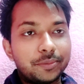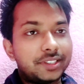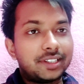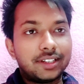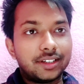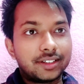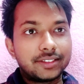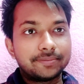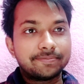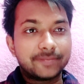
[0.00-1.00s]
मज़ा आया यार
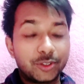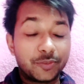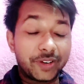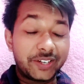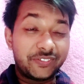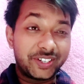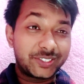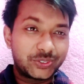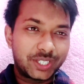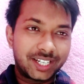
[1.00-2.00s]
क्योंकि माइंड
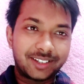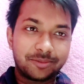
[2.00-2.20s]
फ्रेश हो गया